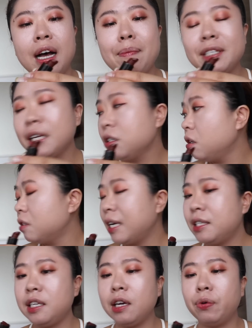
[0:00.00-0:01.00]
他们上次有在
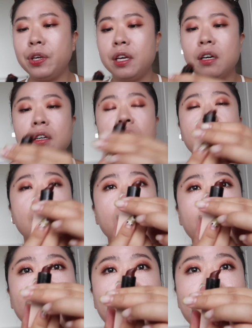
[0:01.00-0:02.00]
寄给我一盒，
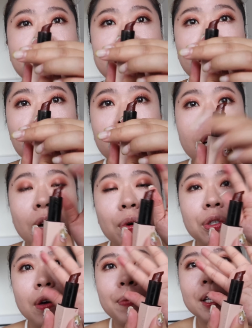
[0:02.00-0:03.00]
然后你们知道唇膏为
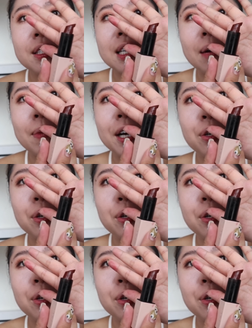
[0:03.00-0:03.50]
什么会变这样吗？